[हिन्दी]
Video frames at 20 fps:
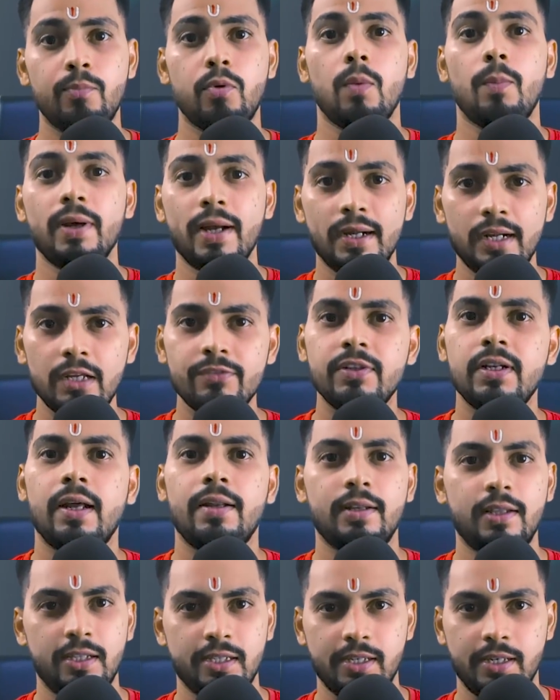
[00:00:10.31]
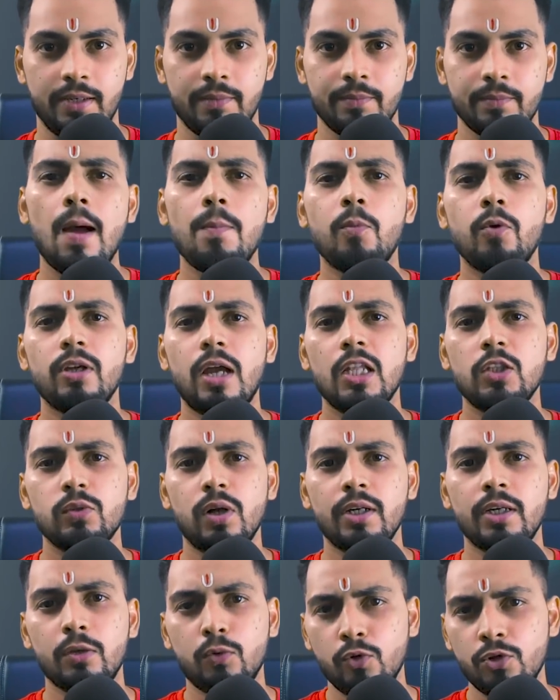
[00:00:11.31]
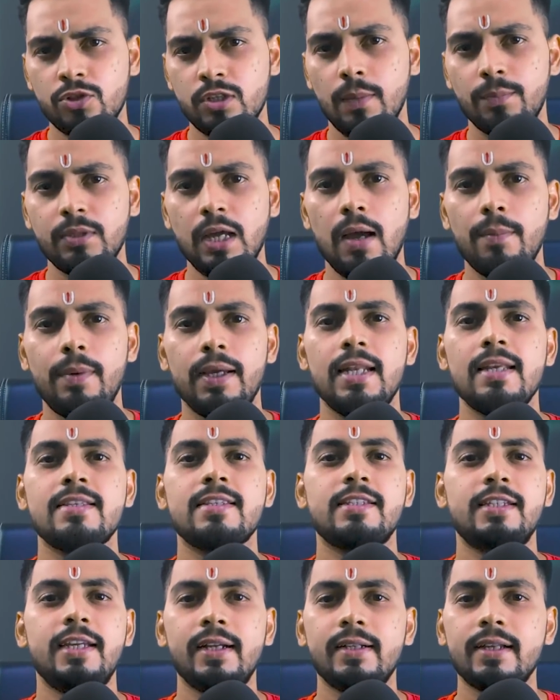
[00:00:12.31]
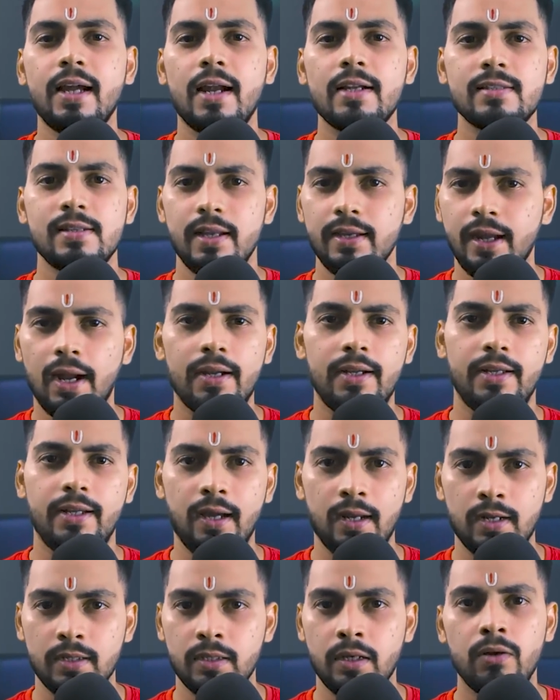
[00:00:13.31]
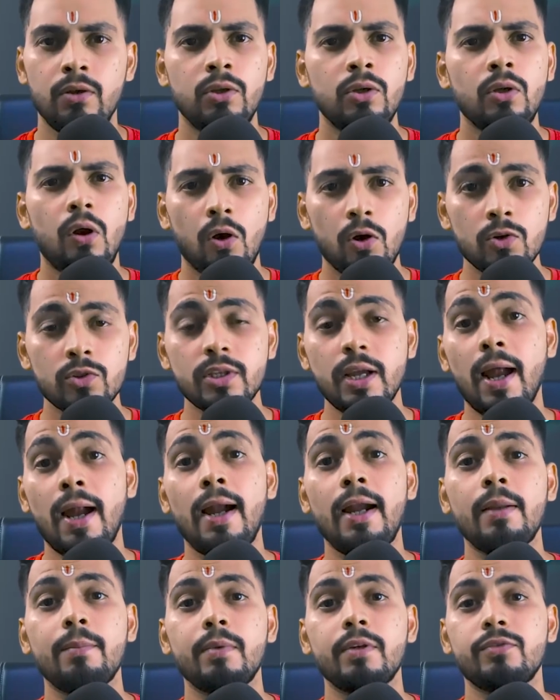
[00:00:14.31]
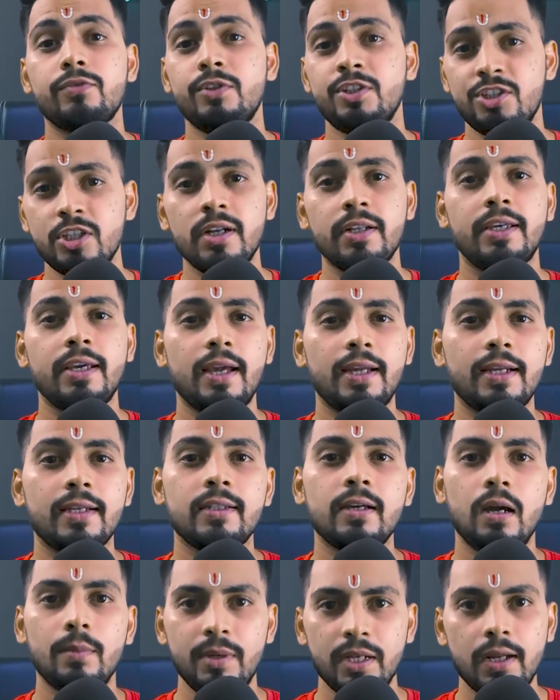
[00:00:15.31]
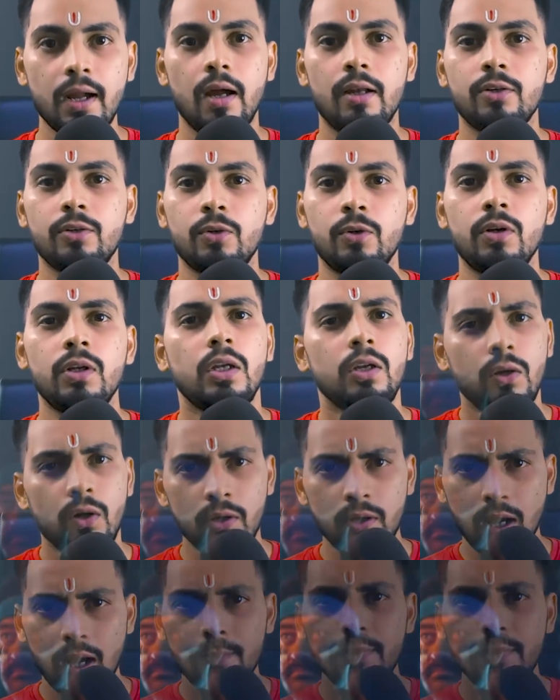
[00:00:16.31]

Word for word: भी प्रोपागेंडा फैलाने लगे हैं आपको याद होगा कि कुछ सप्ताह पहले सी ए टायर्स ने एक ऐड निकाला था और उस ऐड में फीचर किया गया था आमिर खान को और